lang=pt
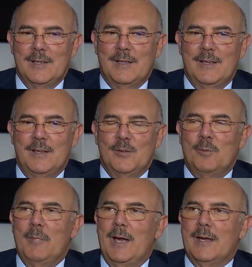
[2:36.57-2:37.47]
que
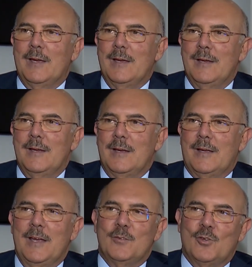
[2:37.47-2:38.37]
no MEC
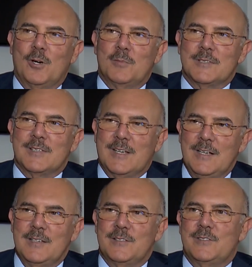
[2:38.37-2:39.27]
quem toma as
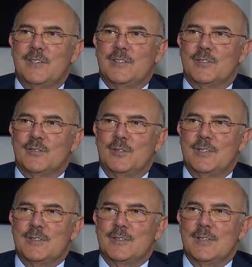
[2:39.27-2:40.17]
grandes
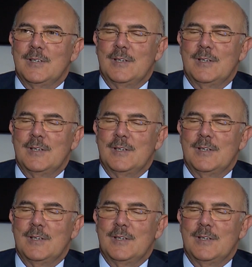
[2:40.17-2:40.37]
decisões